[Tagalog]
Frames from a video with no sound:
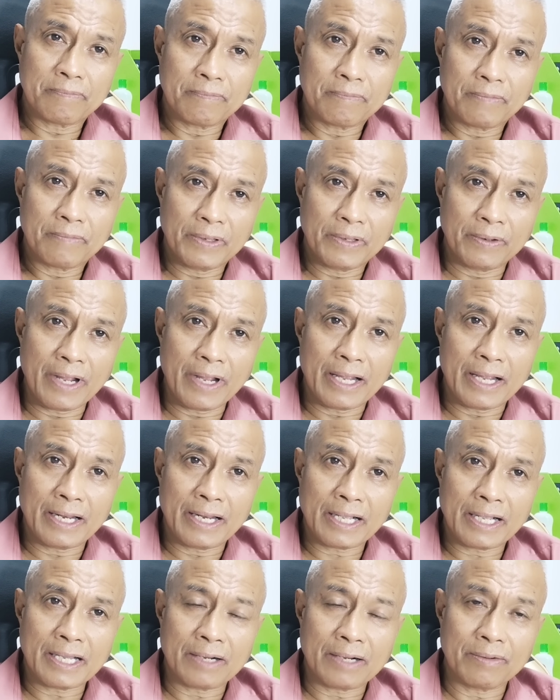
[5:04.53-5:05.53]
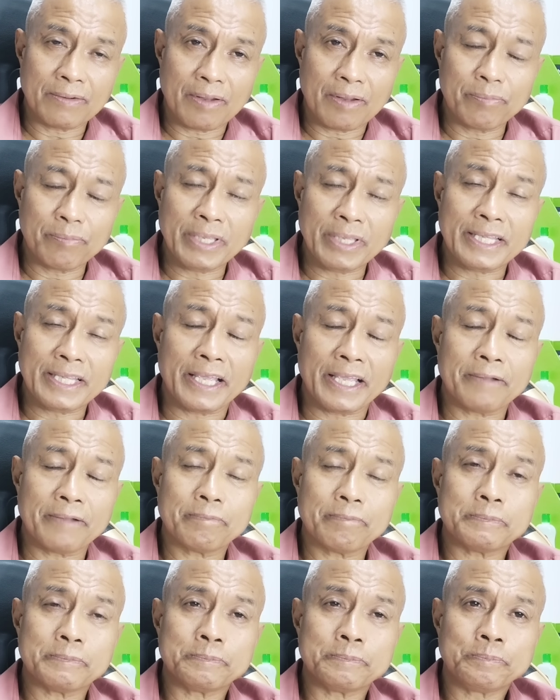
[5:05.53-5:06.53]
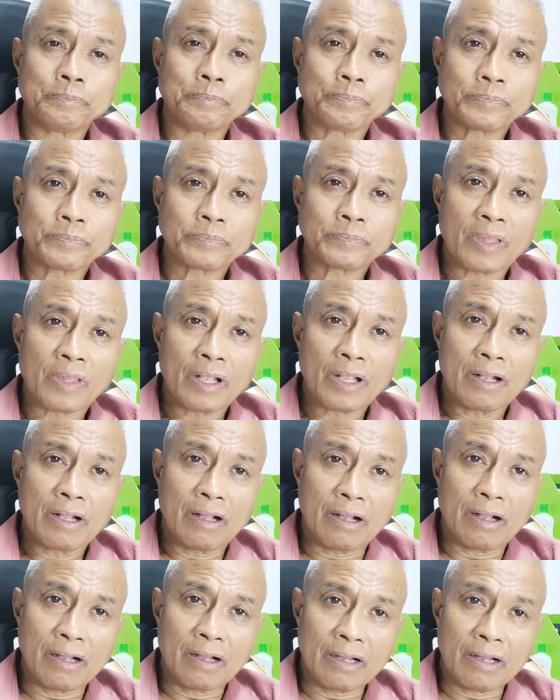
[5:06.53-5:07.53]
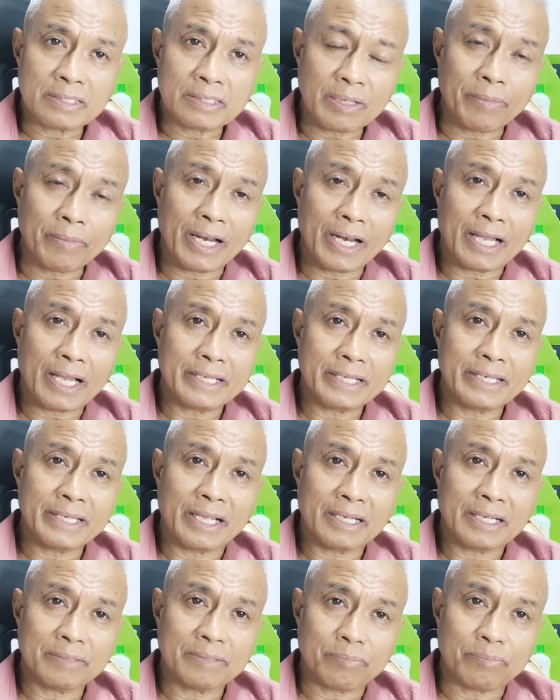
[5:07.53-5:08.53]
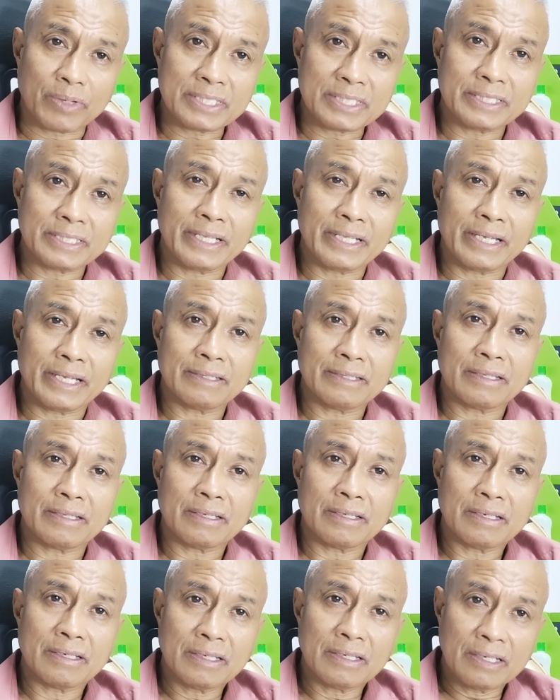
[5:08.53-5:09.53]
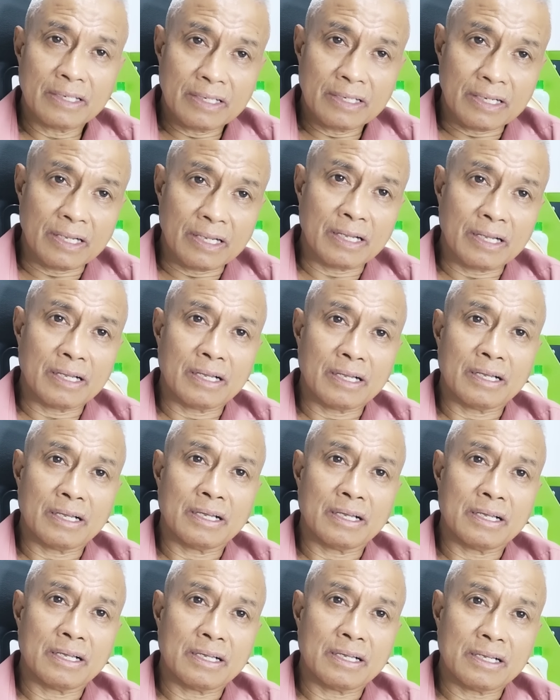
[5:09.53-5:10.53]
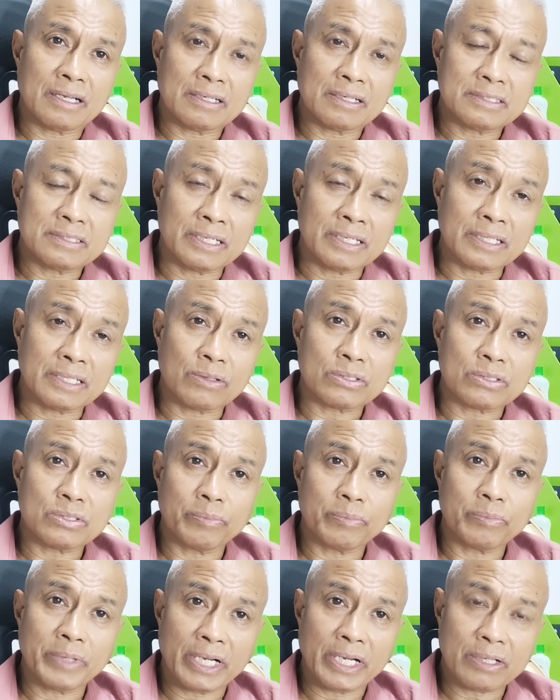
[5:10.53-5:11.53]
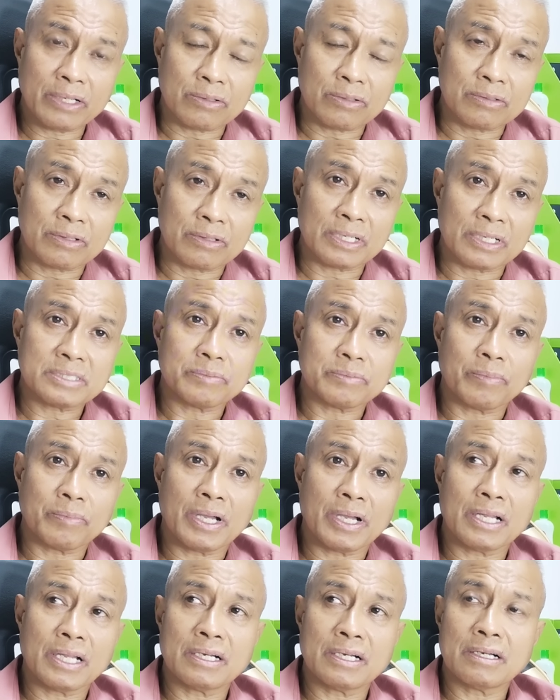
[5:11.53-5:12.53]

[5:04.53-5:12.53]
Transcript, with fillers: yun na, nagkaroon ng meeting uh, sa Malacanang, president, uh, Senator Subiri, Congressman